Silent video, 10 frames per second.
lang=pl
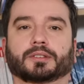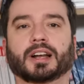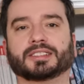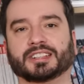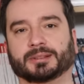
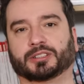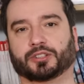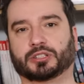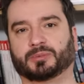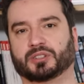No ale ten temat
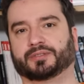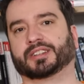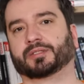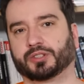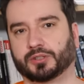to jeszcze będzie
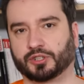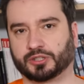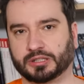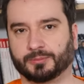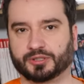wracał, jak się
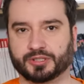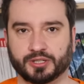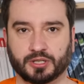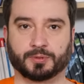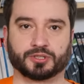wszystko tam
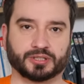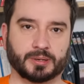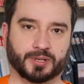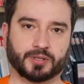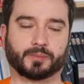rozkręci podczas
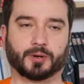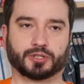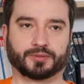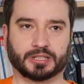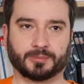kampanii
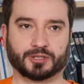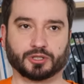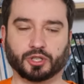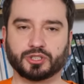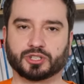wyborczej. W takim
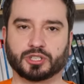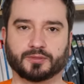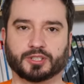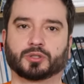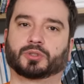razie, co jeszcze
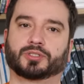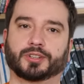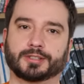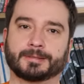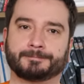się wydarzyło na
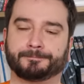świecie?